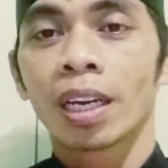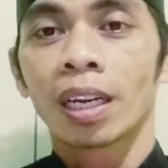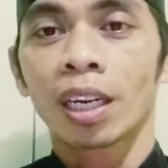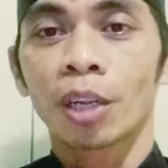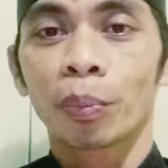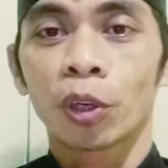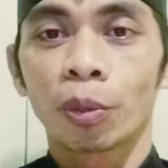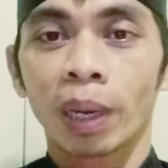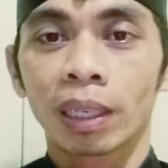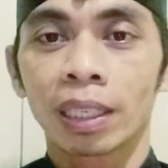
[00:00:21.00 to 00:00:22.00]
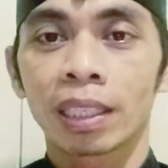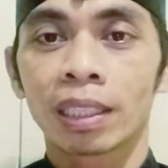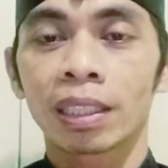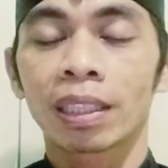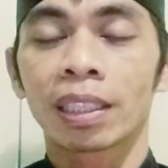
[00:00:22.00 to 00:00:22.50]
Ring video
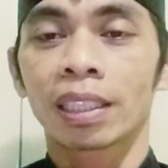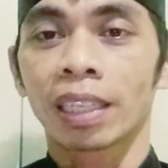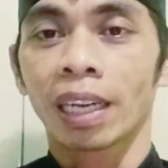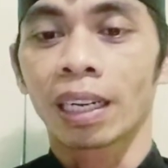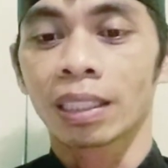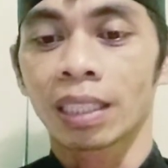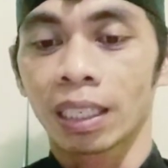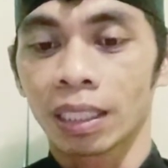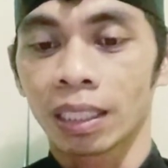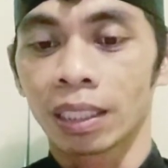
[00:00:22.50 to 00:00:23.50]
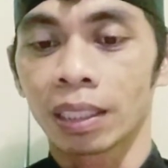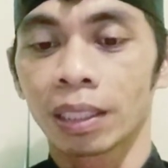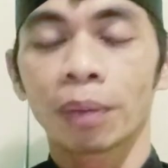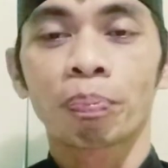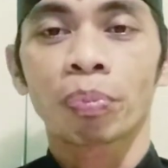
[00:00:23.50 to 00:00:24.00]
mangkin titiang
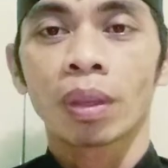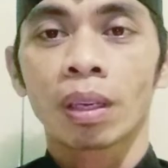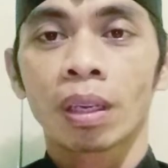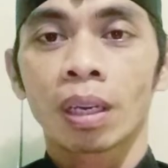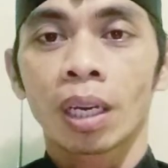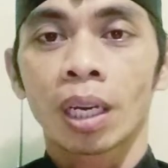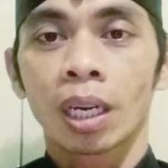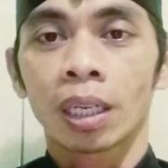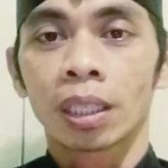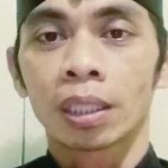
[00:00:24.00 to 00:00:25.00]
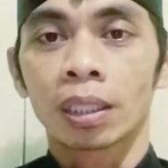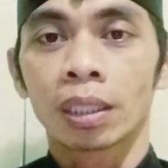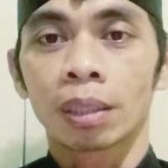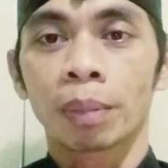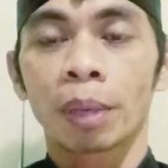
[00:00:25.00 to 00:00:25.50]
jagi
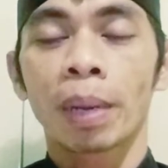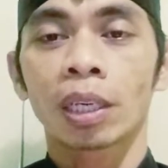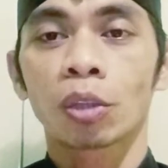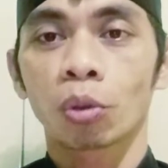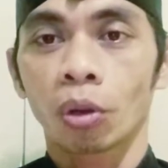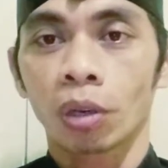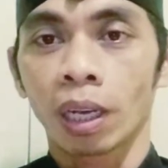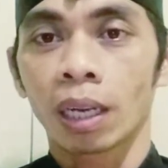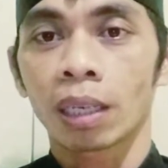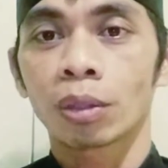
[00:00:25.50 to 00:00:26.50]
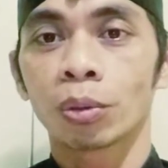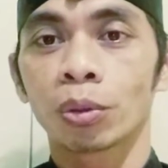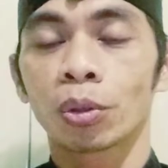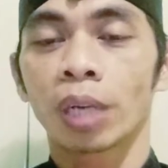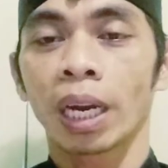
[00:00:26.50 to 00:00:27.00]
Eh, berbagi tutorial
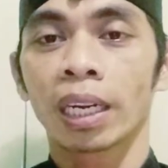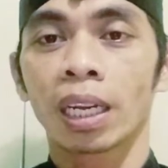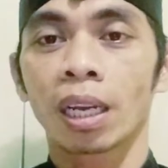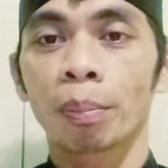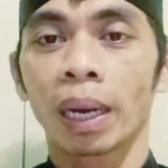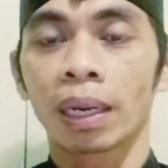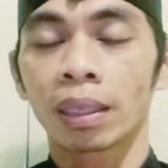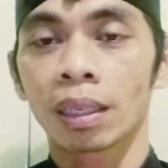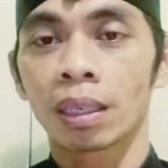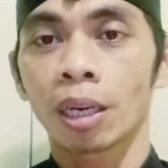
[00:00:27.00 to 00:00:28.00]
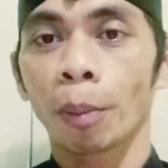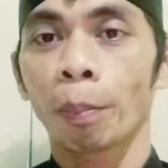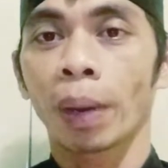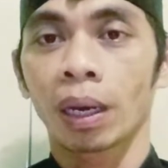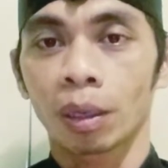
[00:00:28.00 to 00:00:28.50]
untuk nanding Banten
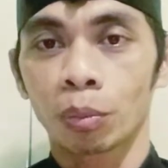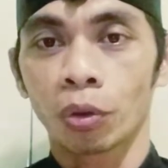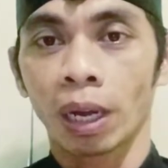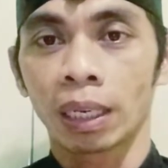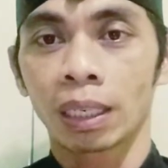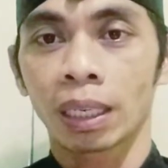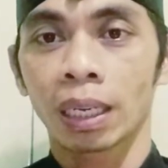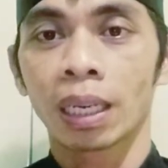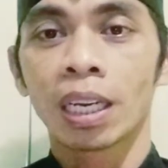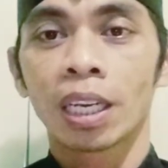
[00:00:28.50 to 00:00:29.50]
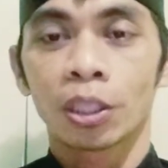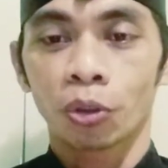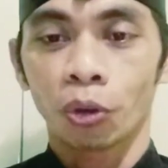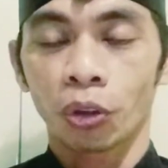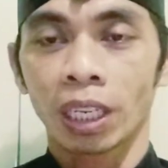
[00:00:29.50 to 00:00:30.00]
Pangrebuan. Gih,
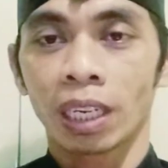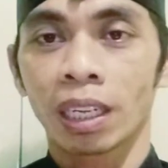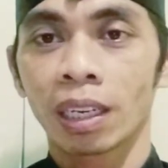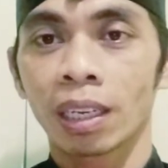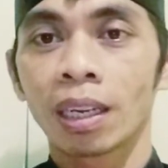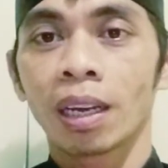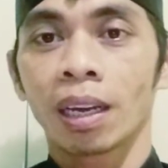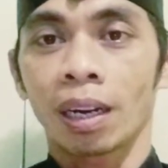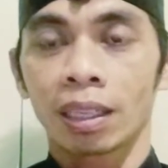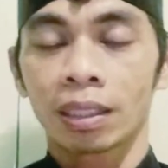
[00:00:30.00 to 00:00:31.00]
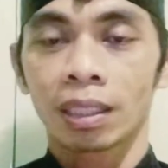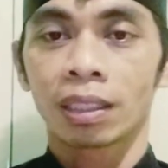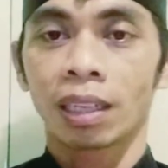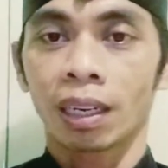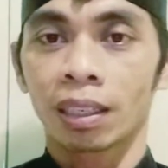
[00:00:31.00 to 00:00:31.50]
sedurungnya nih
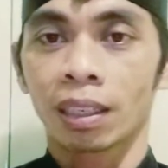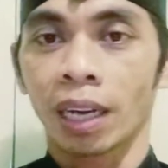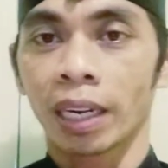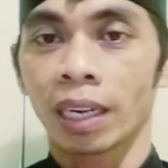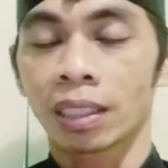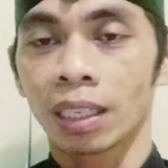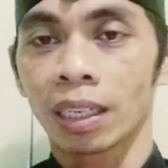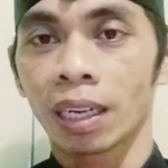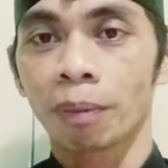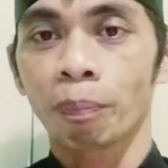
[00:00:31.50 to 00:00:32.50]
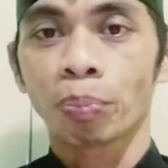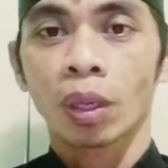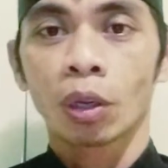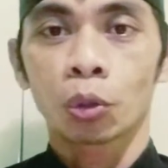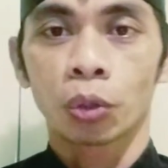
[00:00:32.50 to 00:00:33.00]
rahajeng Nyangre hainan jagat,
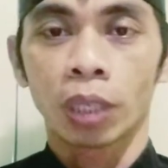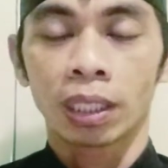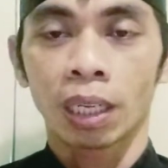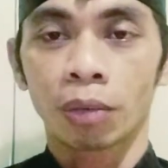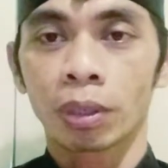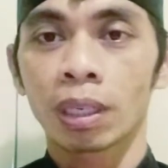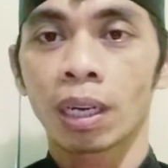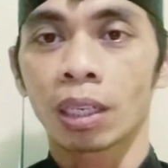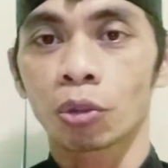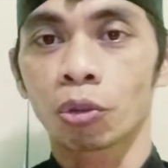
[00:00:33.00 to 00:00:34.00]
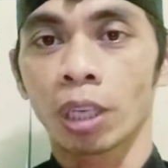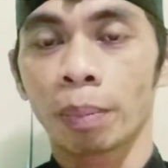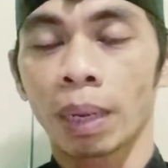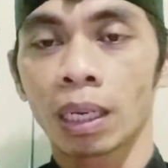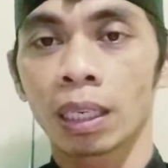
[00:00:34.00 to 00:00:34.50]
Sugian Jawa dan
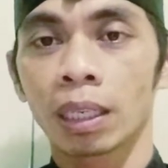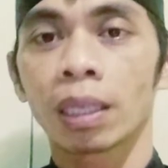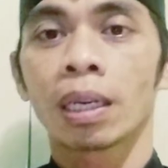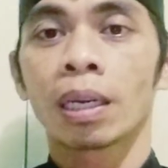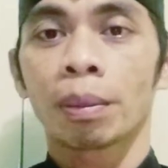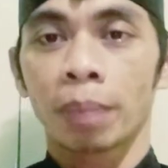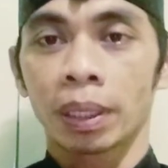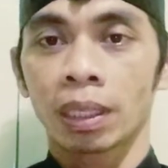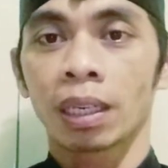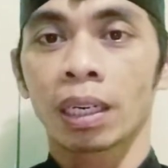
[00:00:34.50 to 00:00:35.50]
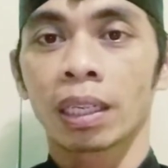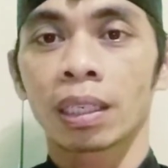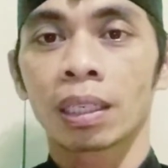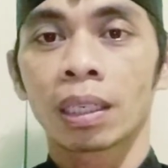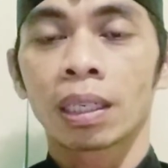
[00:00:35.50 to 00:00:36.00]
Sugian Bali, majeng
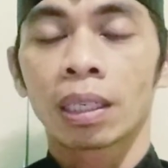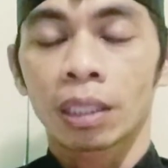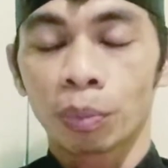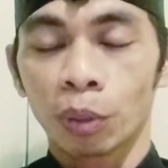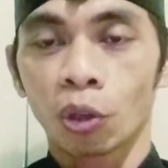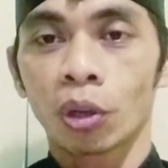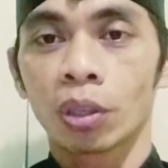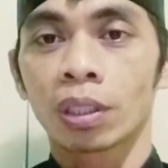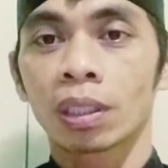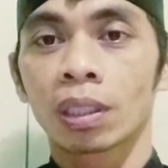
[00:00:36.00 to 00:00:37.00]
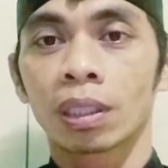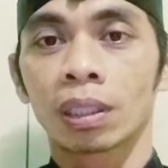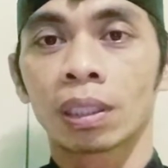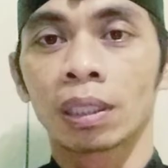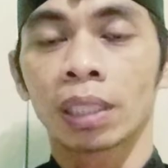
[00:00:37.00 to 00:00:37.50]
ring sepeton
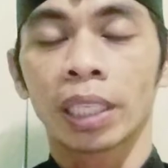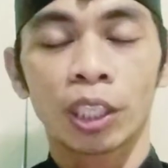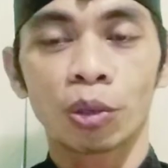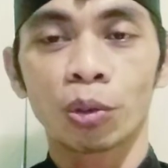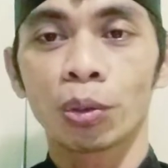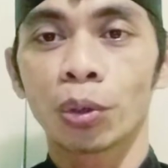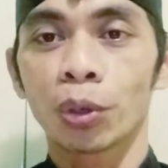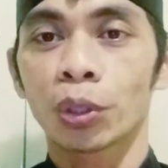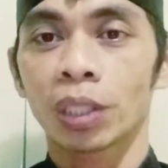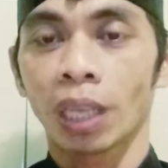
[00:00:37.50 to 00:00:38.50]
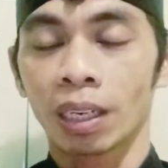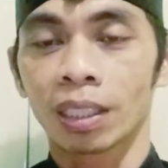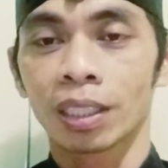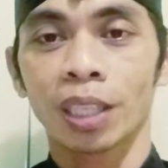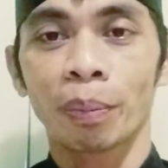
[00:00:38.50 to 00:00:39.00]
uh, Hindu
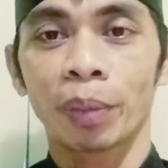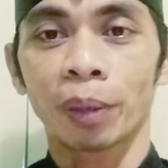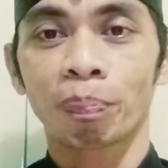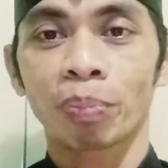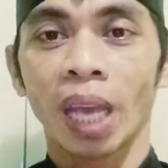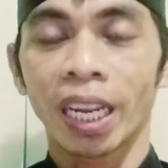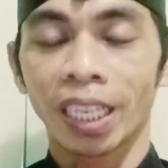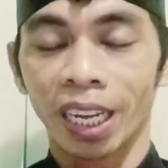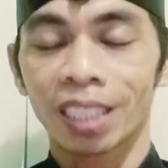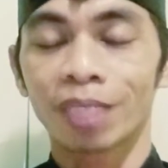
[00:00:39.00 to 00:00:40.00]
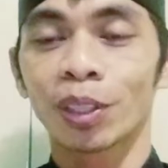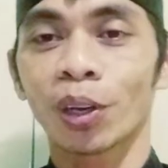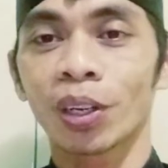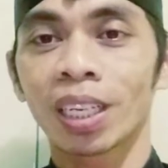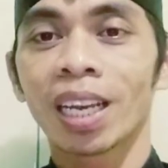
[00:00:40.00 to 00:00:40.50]
sareng sami. Enggih, eh,
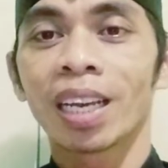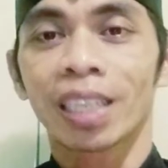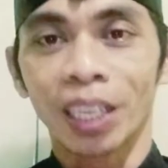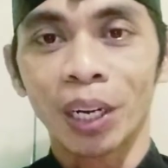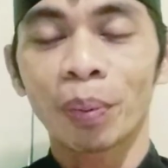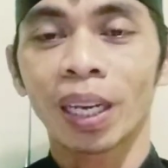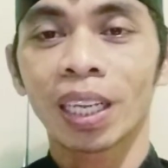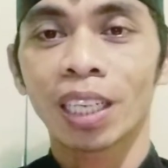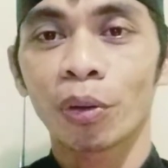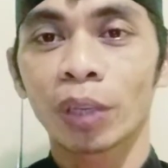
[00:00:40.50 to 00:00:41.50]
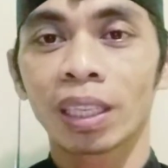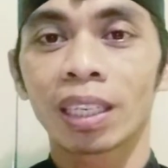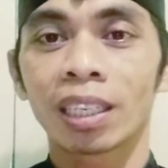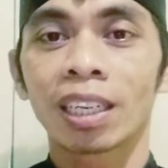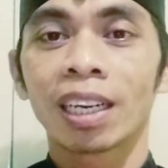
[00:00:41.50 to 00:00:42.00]
semeton gerik makin
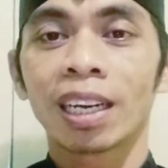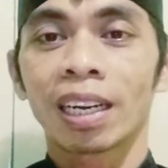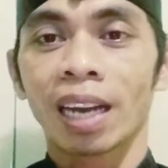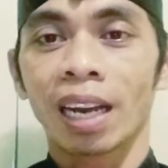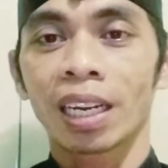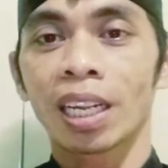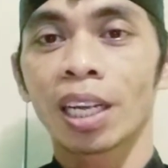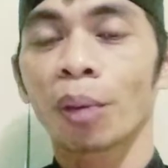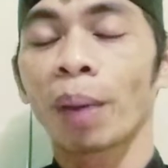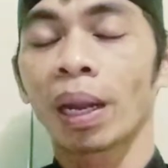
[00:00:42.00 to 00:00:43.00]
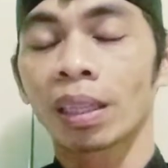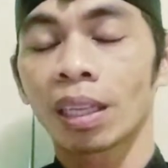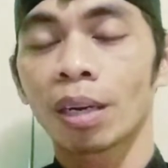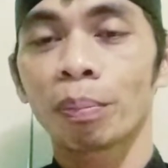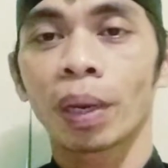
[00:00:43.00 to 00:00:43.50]
kawitin nanding
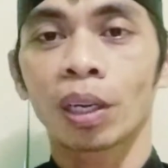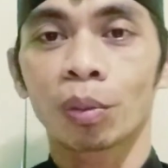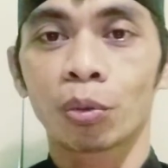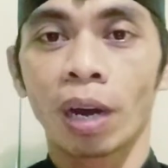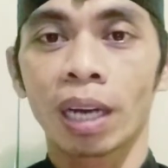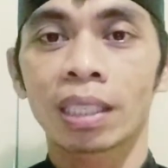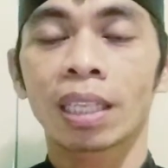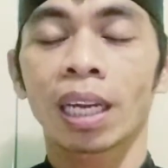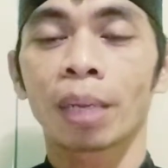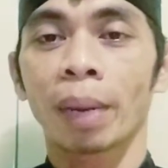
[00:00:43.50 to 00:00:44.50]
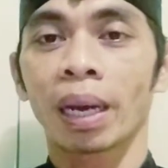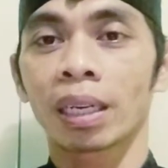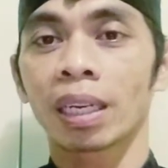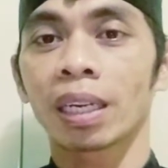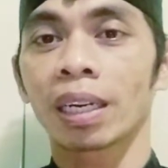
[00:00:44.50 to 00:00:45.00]
Banten Pangrebuan Sani
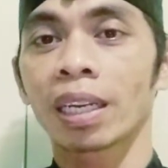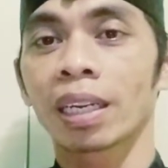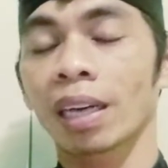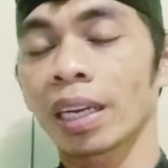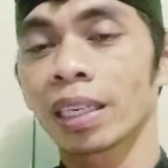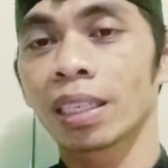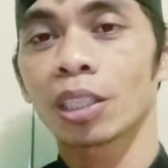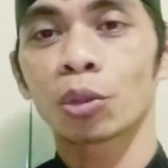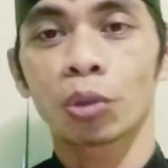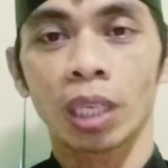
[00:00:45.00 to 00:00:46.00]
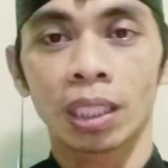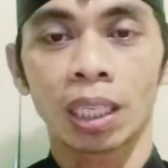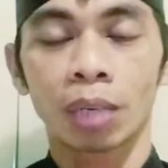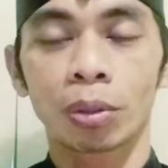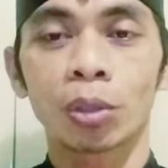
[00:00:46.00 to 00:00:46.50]
mangge ring rahine Sugian
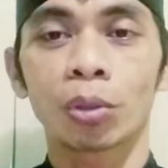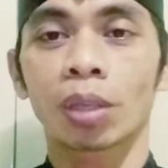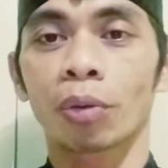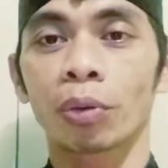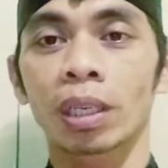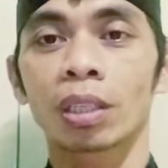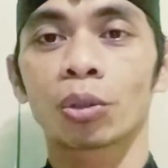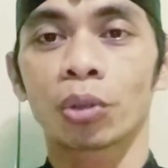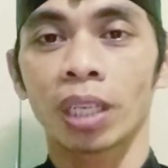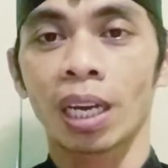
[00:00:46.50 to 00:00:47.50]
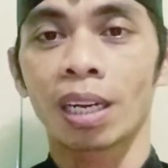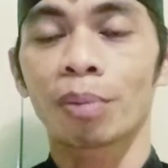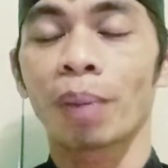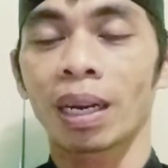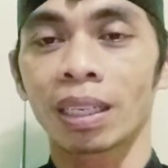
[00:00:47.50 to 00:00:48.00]
Jawa utawi
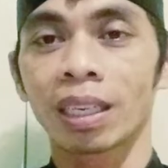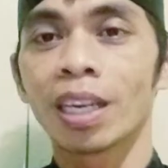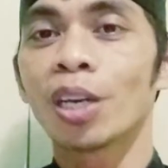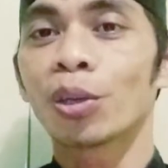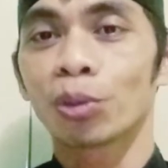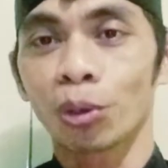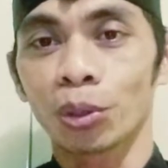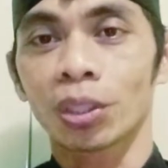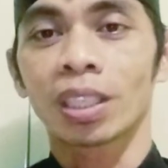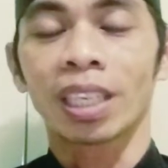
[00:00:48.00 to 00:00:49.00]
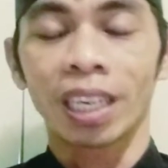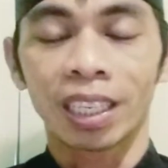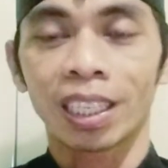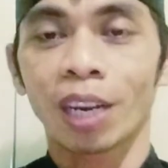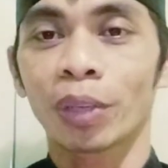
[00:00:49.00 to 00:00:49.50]
Sugian Bali. Terus
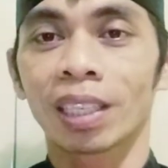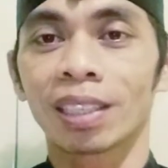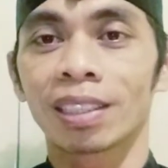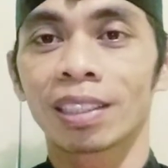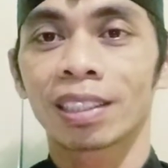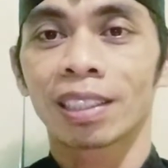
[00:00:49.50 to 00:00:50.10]
ngiring kawitin.